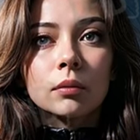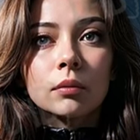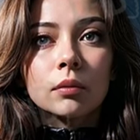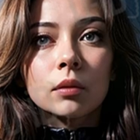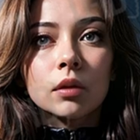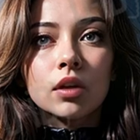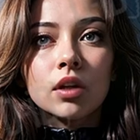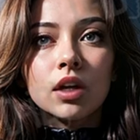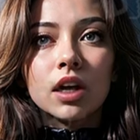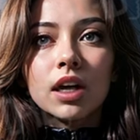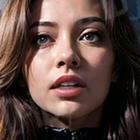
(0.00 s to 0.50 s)

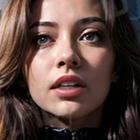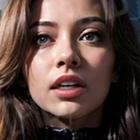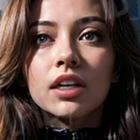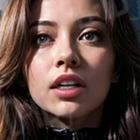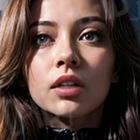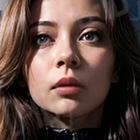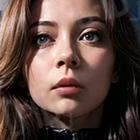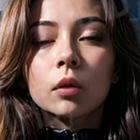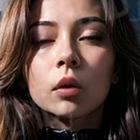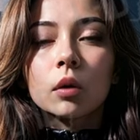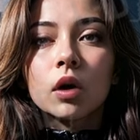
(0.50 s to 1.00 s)
Można
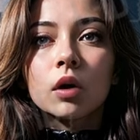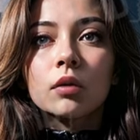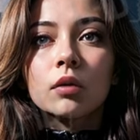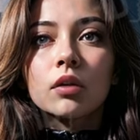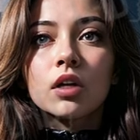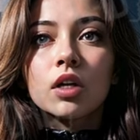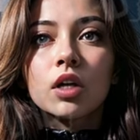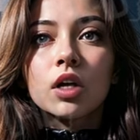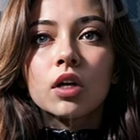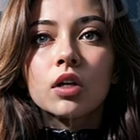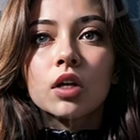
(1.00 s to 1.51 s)
jednak
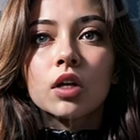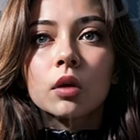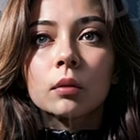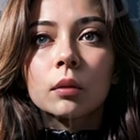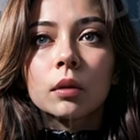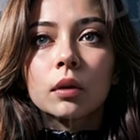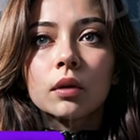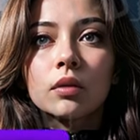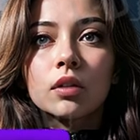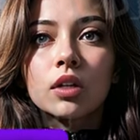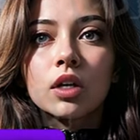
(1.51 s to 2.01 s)
spekulować, że
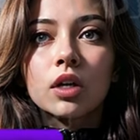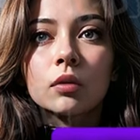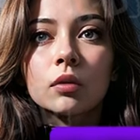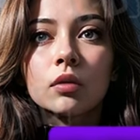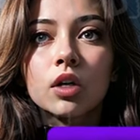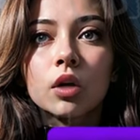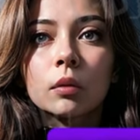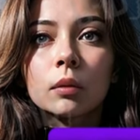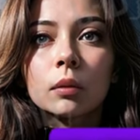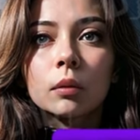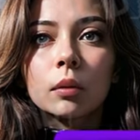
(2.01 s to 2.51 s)
pierwsze
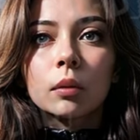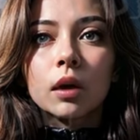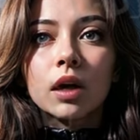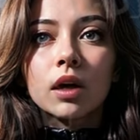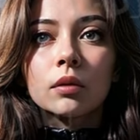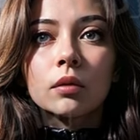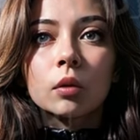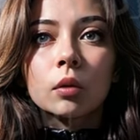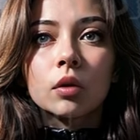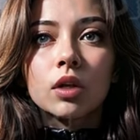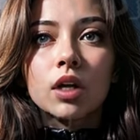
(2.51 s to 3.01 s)
dowcipy
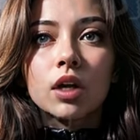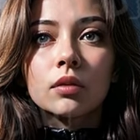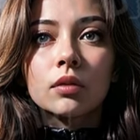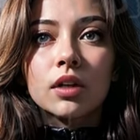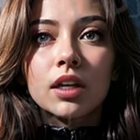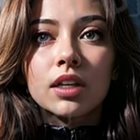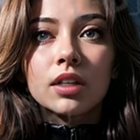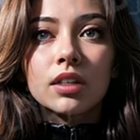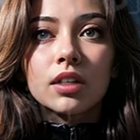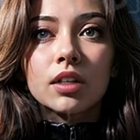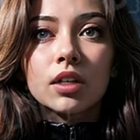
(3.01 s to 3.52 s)
pojawiły się
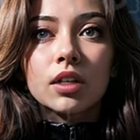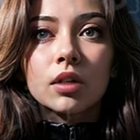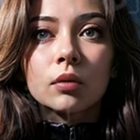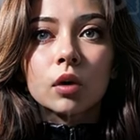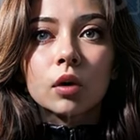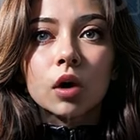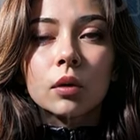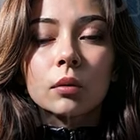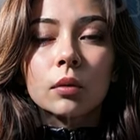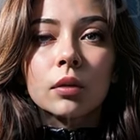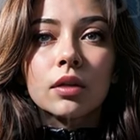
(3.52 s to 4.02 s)
wraz z
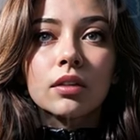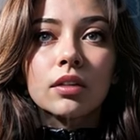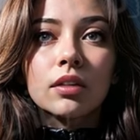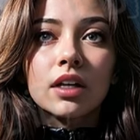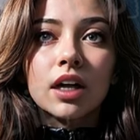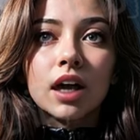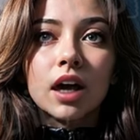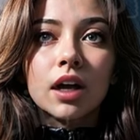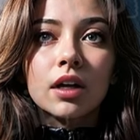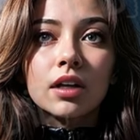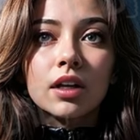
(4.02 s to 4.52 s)
rozwojem
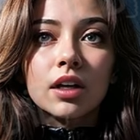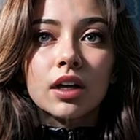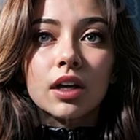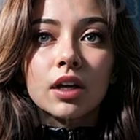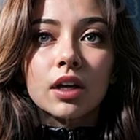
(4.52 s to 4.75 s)
języka